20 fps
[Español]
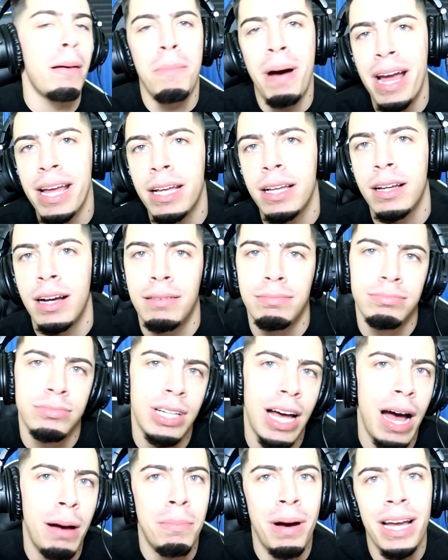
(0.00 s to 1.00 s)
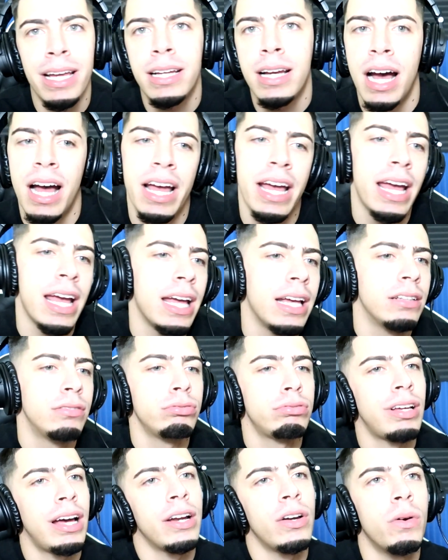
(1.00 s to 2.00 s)
Jamaica, eh,
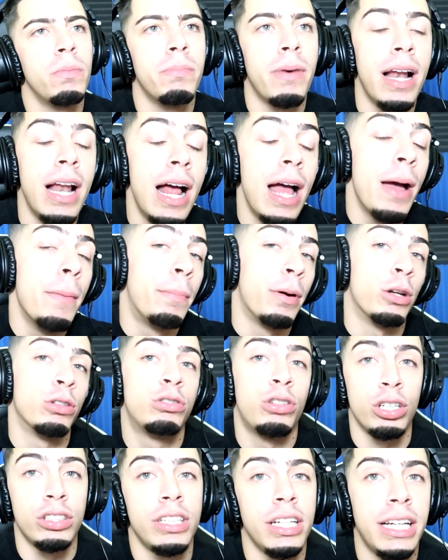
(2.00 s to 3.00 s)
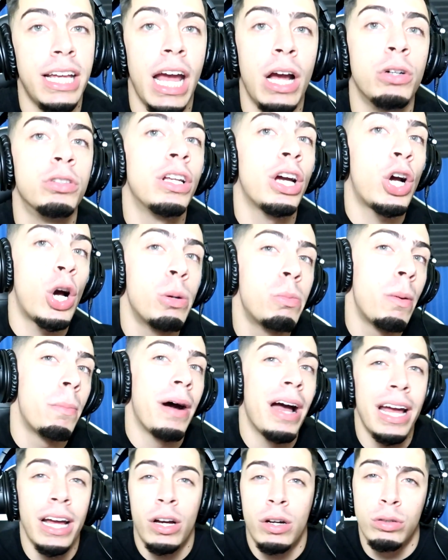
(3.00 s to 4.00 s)
tú sabes, no, pero Turks and Caicos es como
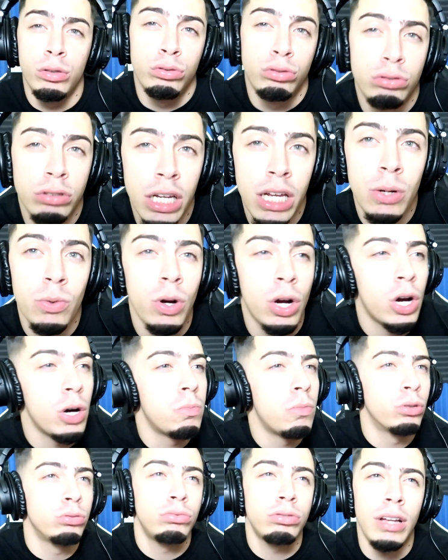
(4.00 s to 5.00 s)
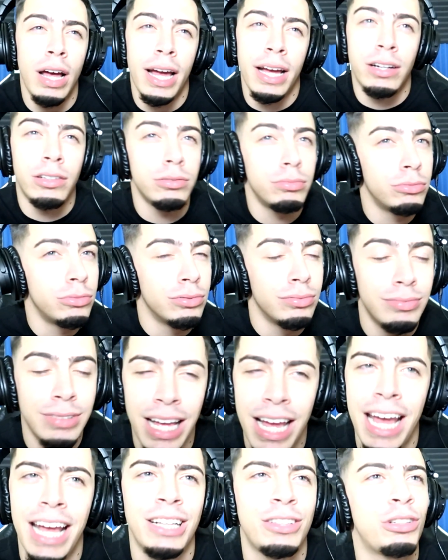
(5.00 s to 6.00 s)
más exclusivo, es como, tú sabes, como,
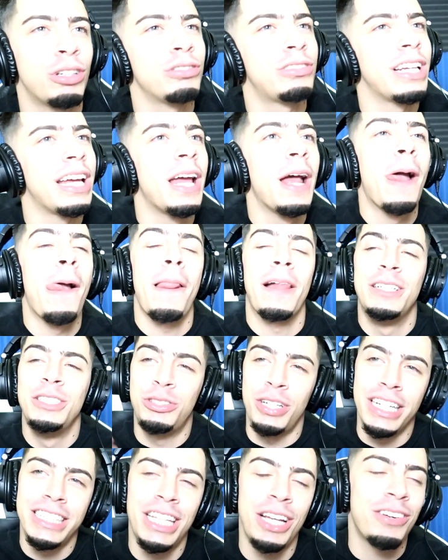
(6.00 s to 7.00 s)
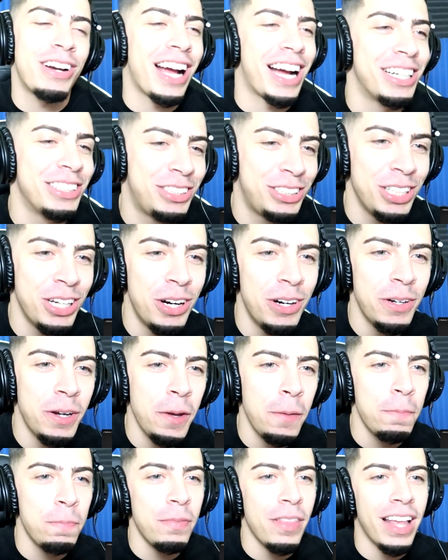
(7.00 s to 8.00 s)
eh, entonces Drake tiene una
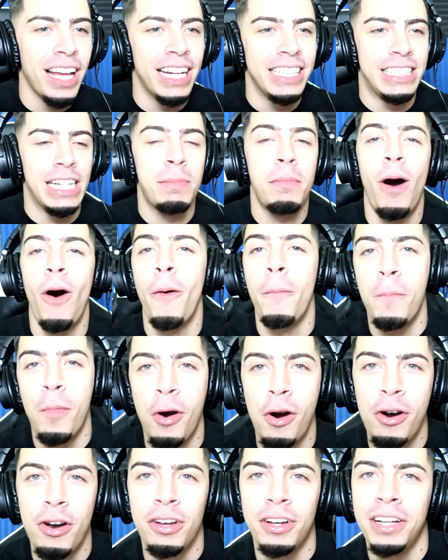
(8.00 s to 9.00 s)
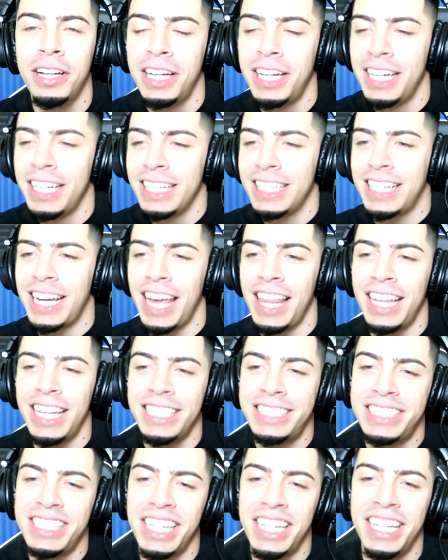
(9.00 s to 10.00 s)
canción que se llama On Murder que
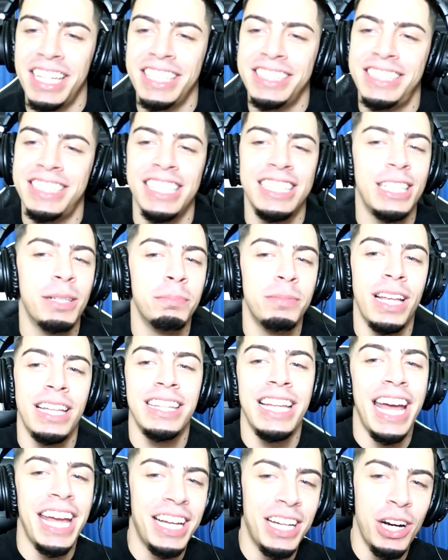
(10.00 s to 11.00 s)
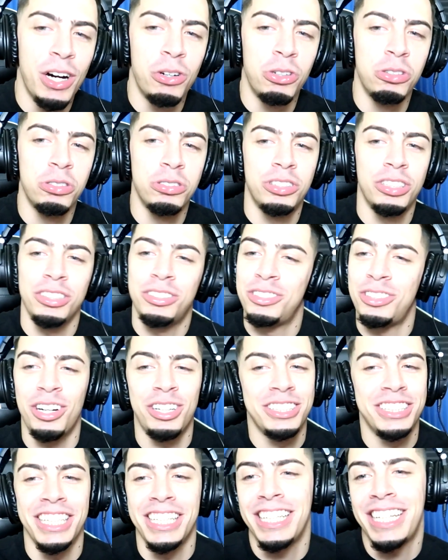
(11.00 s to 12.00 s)
dice Send them the Legos, the
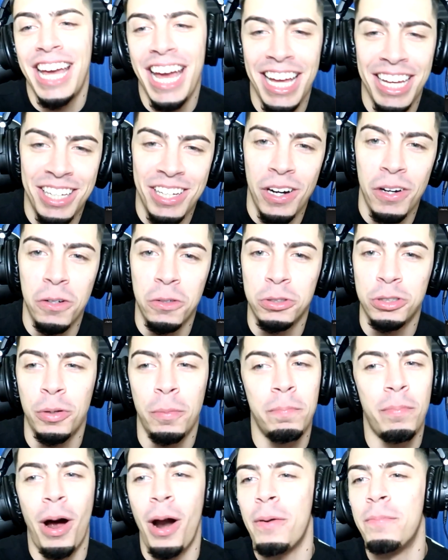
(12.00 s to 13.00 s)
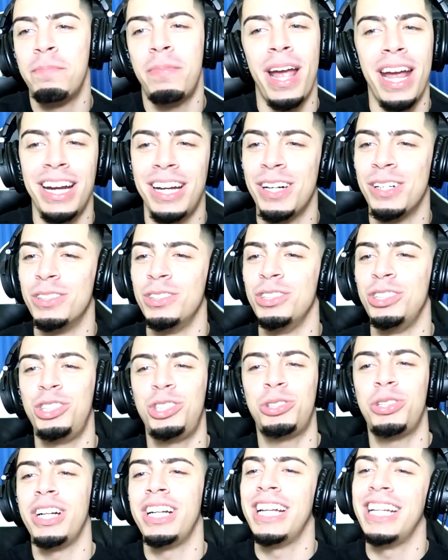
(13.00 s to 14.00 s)
Turks and Caicos,
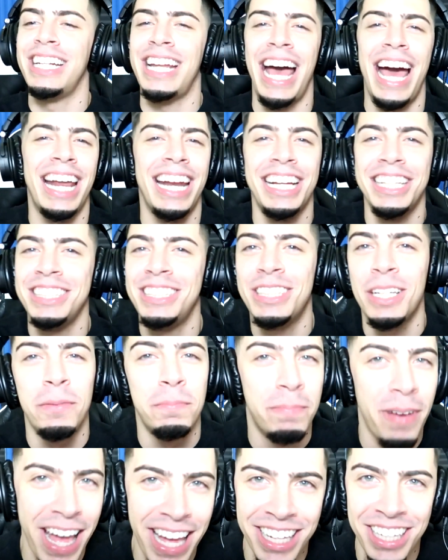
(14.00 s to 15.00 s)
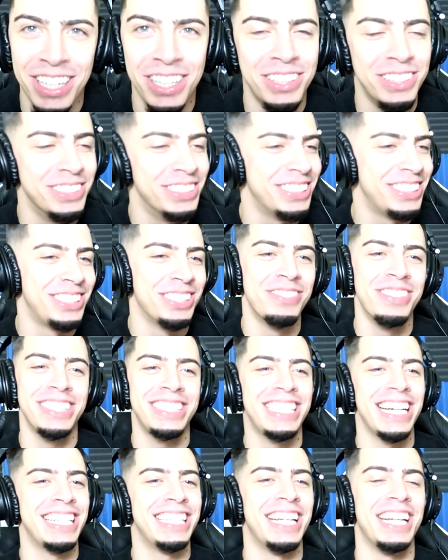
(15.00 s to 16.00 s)
Barbados, Trinidad and Tobago's, tú me
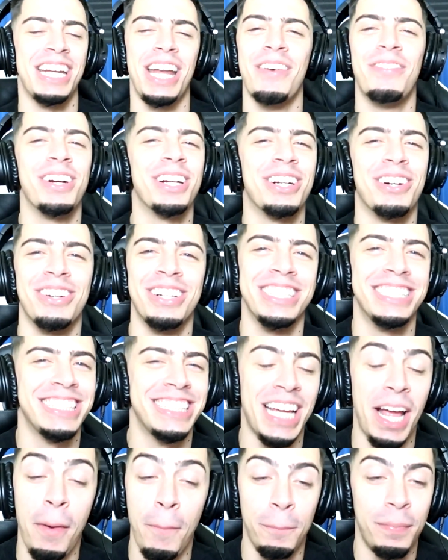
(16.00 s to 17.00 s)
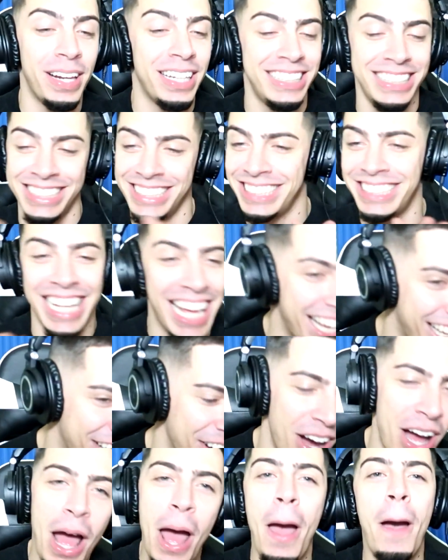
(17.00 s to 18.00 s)
entiendes, never go to the same places they
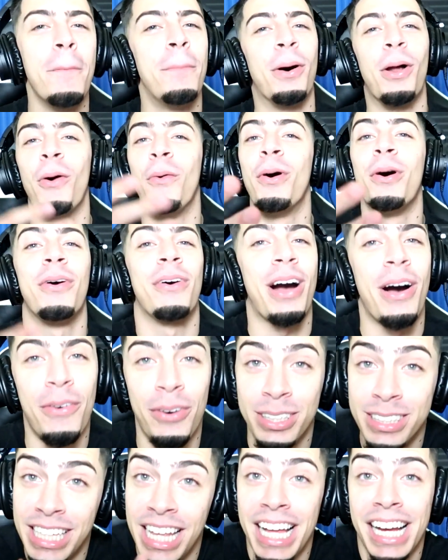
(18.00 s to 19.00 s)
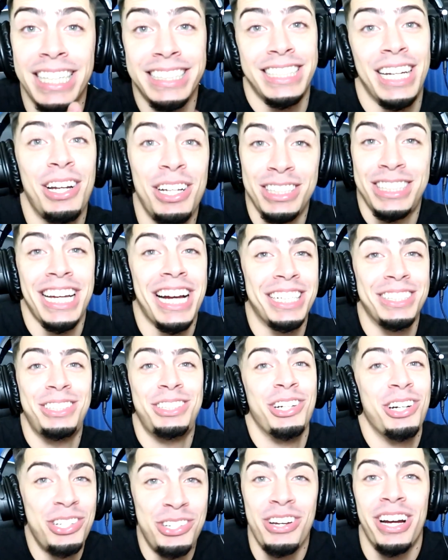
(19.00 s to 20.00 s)
go. Pero bueno, cabrón, desde que salió esa
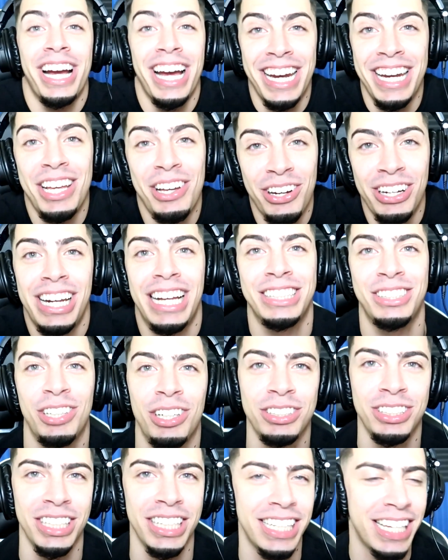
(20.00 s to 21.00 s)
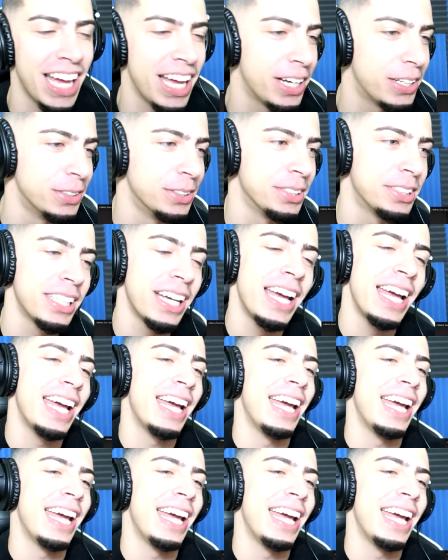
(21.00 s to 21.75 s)
canción yo he querido ir a Turks and Caicos.